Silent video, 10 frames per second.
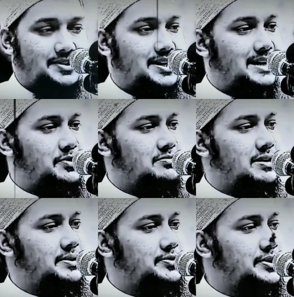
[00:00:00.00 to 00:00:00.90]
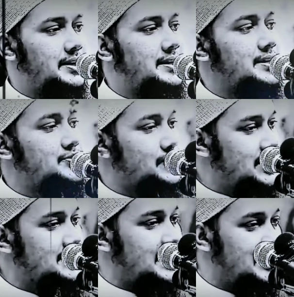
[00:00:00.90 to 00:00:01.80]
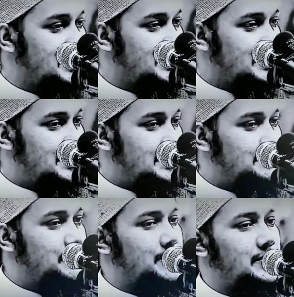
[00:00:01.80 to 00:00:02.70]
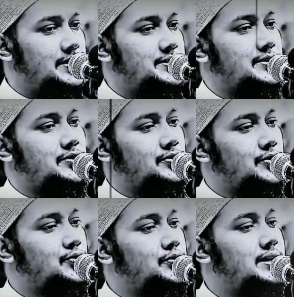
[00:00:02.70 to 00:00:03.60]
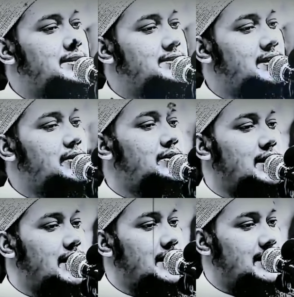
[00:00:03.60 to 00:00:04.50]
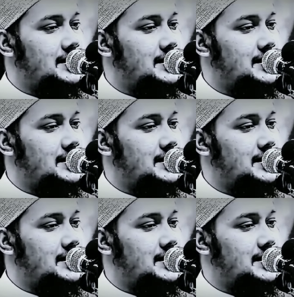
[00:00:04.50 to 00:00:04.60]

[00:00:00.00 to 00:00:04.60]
আর সে এমনভাবে দুনিয়া থেকে চলে যায় মনে হয় সে কখনো দুনিয়ায় ছিলই না